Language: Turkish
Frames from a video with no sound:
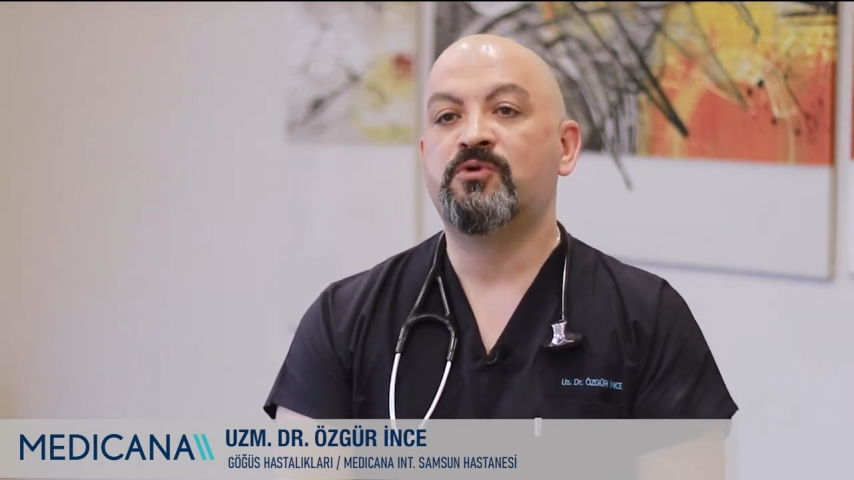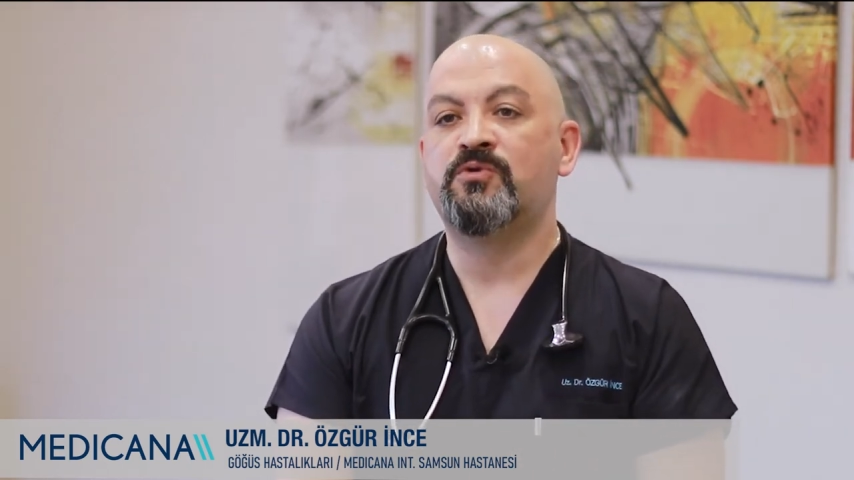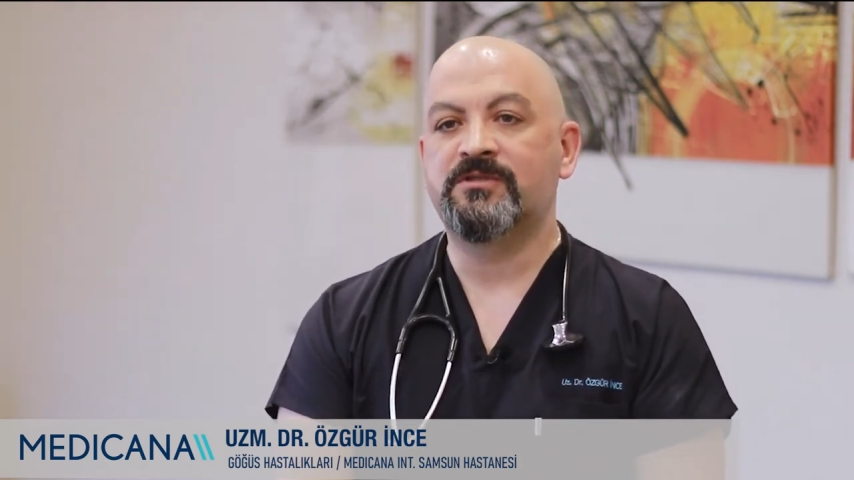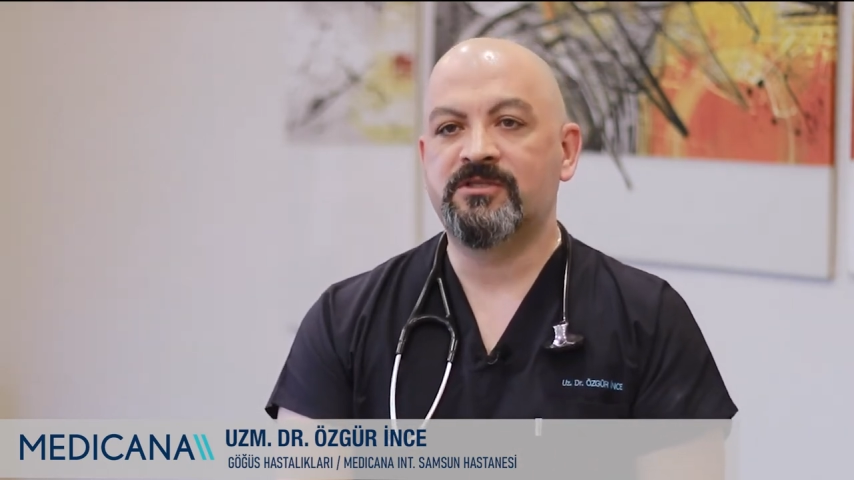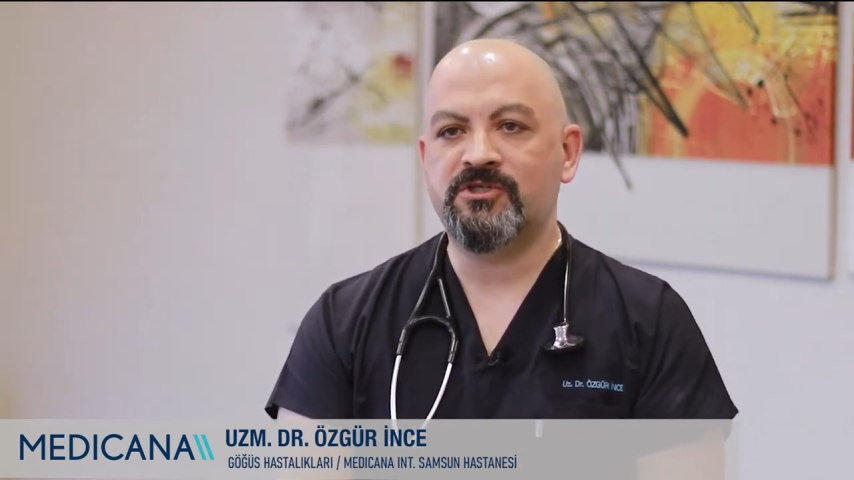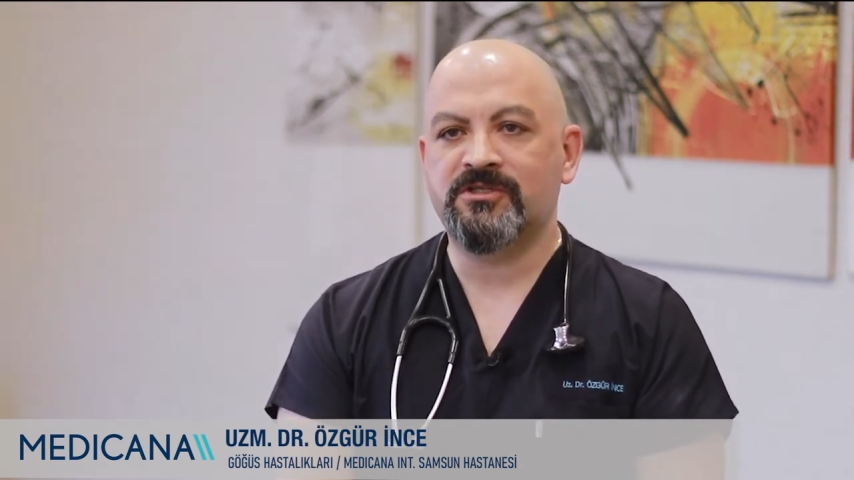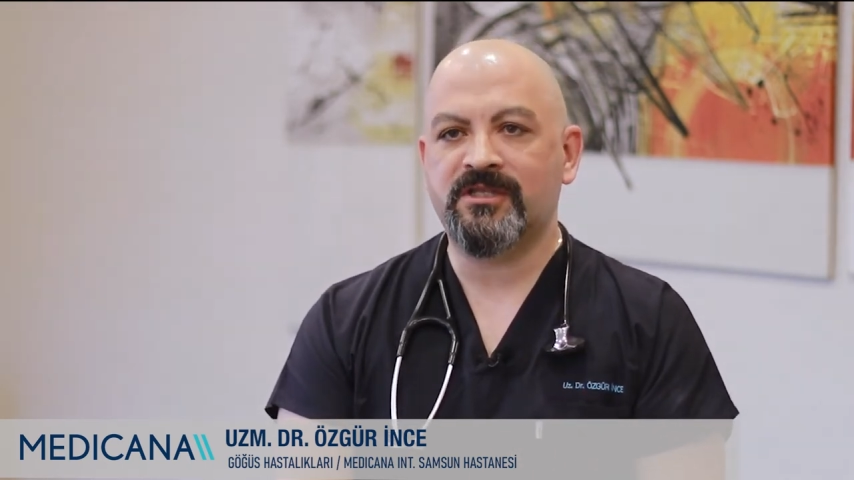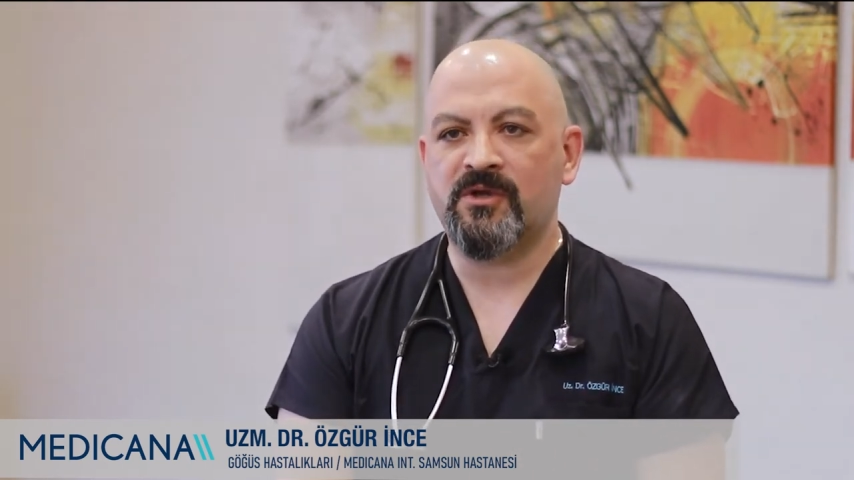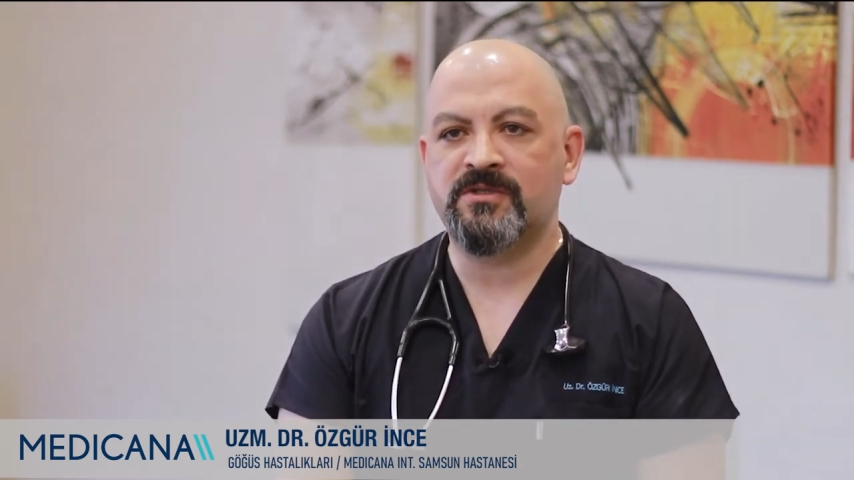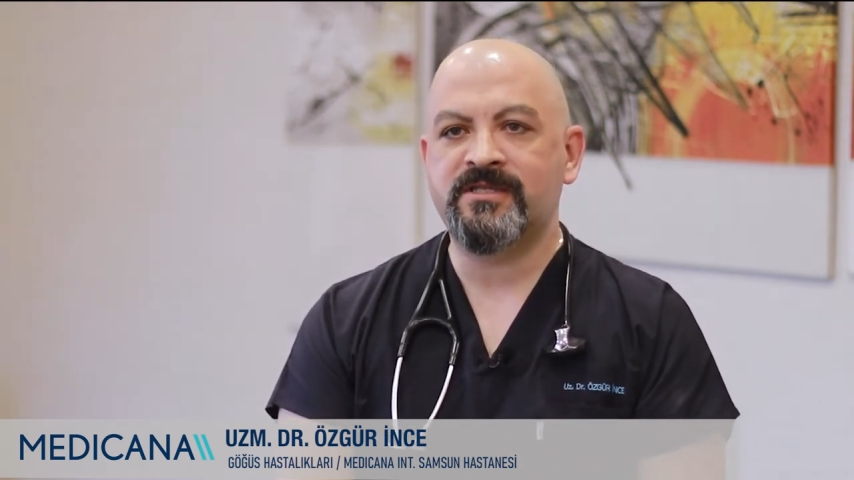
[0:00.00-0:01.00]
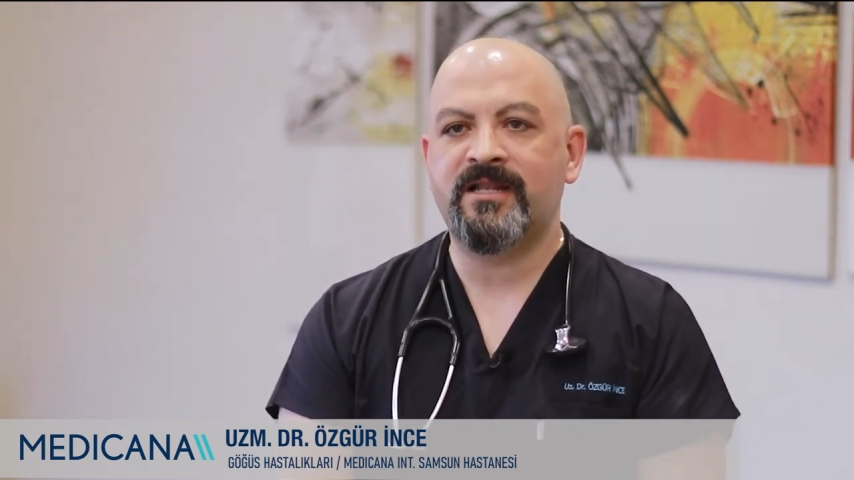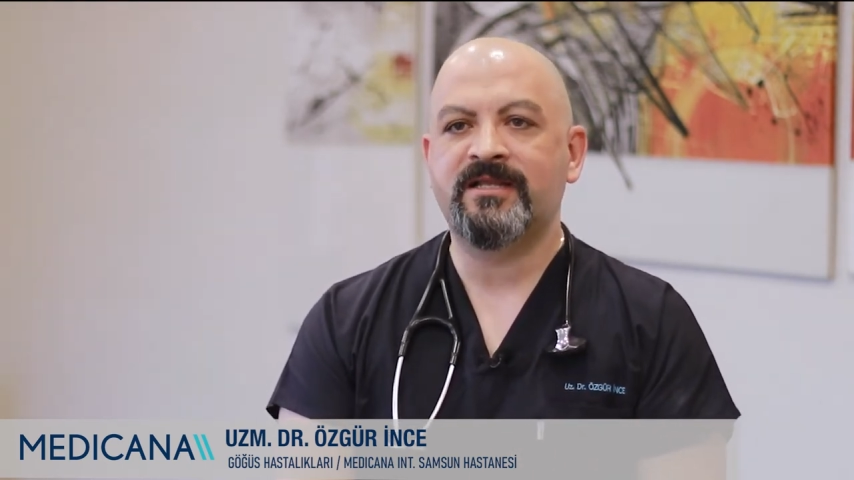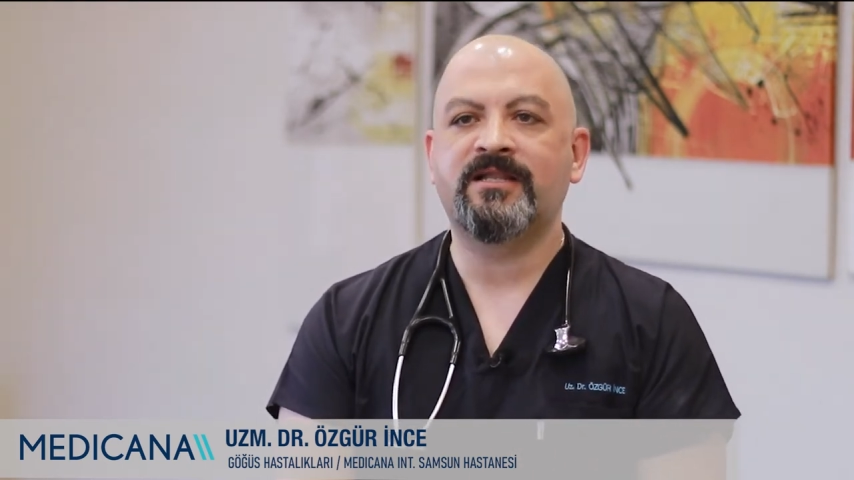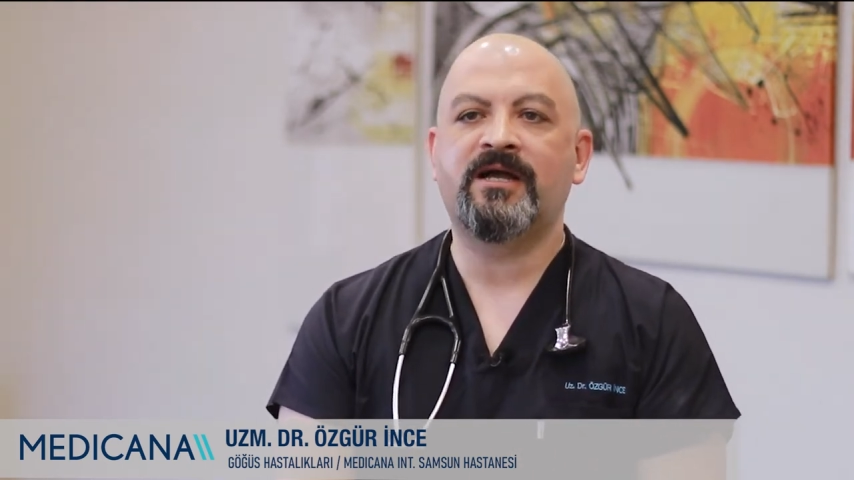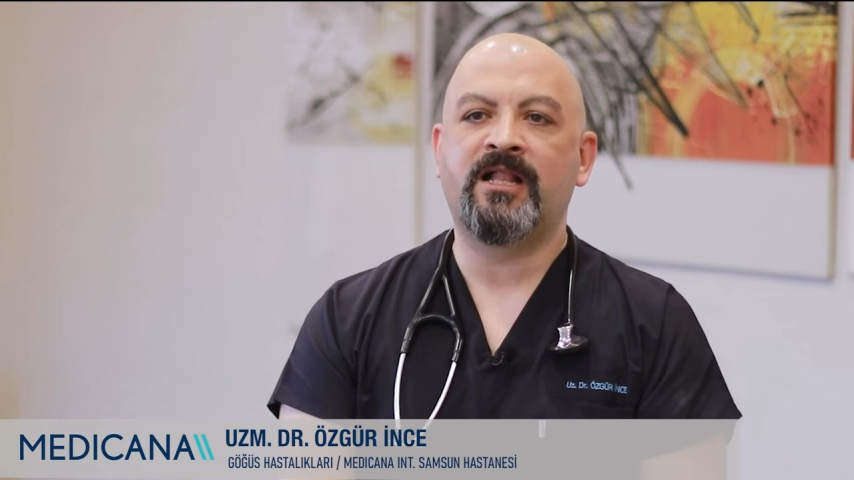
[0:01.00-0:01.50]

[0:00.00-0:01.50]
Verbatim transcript: Yurt dışında özellikle